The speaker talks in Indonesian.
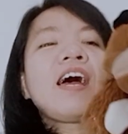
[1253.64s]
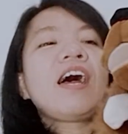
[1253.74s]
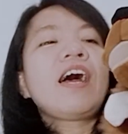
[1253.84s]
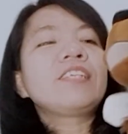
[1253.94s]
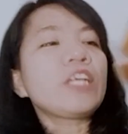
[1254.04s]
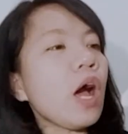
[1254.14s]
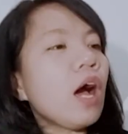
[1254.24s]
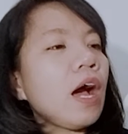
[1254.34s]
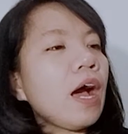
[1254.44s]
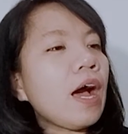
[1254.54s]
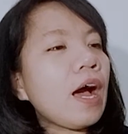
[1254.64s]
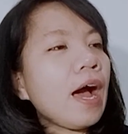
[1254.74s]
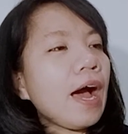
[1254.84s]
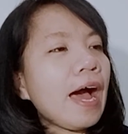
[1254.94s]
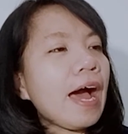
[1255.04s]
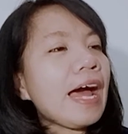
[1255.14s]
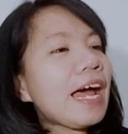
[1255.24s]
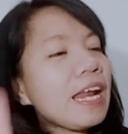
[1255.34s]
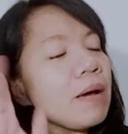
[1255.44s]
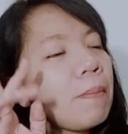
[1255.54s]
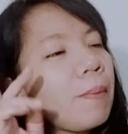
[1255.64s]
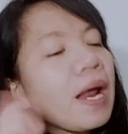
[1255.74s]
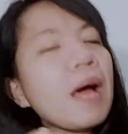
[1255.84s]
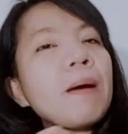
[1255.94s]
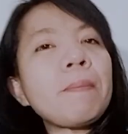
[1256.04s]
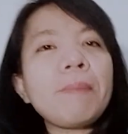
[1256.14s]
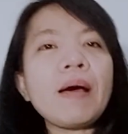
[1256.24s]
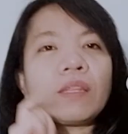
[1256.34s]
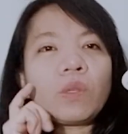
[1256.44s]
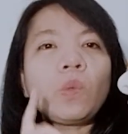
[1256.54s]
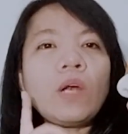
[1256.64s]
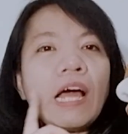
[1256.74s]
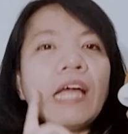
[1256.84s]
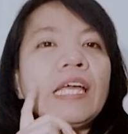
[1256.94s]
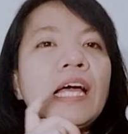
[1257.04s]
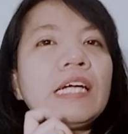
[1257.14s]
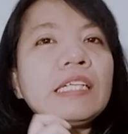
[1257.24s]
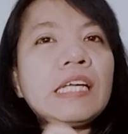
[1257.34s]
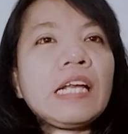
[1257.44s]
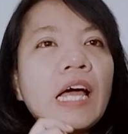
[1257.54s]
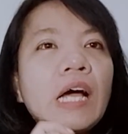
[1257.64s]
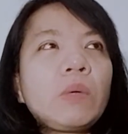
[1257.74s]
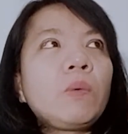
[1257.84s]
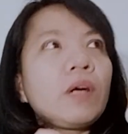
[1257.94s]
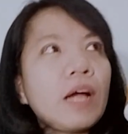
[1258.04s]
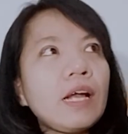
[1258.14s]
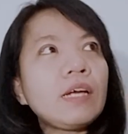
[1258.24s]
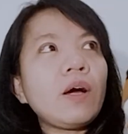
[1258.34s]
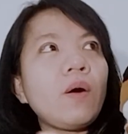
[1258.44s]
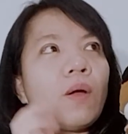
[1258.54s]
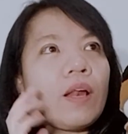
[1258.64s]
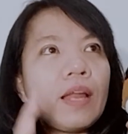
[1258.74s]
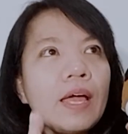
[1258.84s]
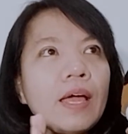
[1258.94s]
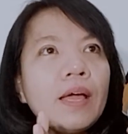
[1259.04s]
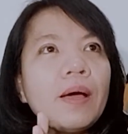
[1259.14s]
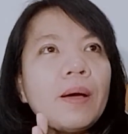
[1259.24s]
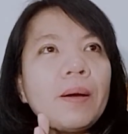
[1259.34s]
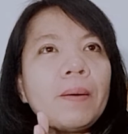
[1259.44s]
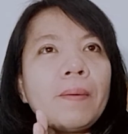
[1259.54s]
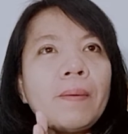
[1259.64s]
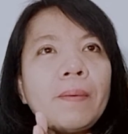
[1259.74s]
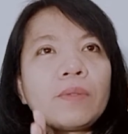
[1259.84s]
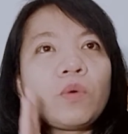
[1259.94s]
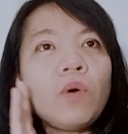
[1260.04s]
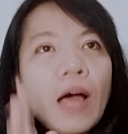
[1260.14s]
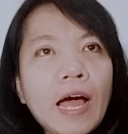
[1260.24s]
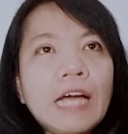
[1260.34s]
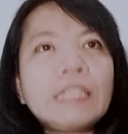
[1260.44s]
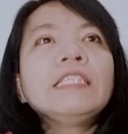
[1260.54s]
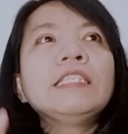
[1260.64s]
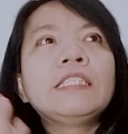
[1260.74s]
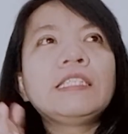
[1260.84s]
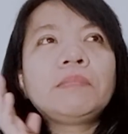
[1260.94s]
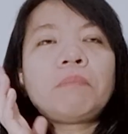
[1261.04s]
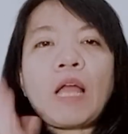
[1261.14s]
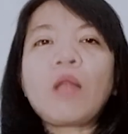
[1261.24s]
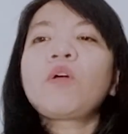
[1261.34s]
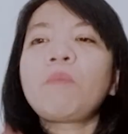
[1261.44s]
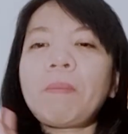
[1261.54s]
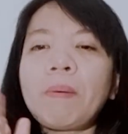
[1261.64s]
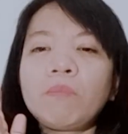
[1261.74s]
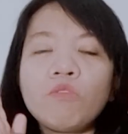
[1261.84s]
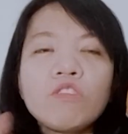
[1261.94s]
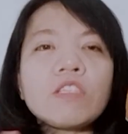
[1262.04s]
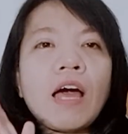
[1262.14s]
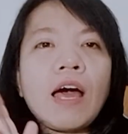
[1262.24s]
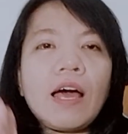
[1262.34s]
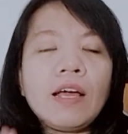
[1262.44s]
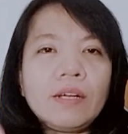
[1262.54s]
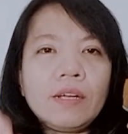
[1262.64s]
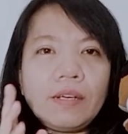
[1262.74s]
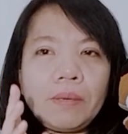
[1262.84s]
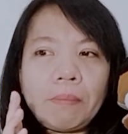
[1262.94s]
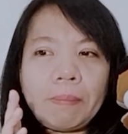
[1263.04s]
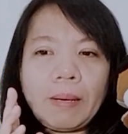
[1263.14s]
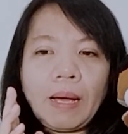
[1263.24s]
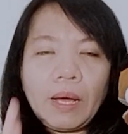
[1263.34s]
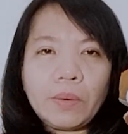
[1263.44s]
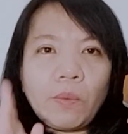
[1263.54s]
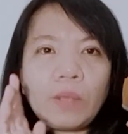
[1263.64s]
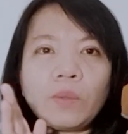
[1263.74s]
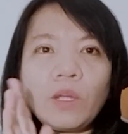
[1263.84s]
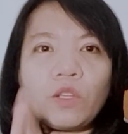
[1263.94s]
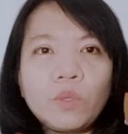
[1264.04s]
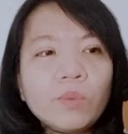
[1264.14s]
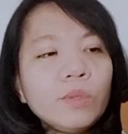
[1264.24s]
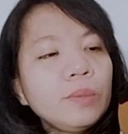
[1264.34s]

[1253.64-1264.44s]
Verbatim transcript: Ciko, ada berapa tulah yang dilakukan oleh Tuhan melalui Bapak Musa dan Bapak Harun waktu itu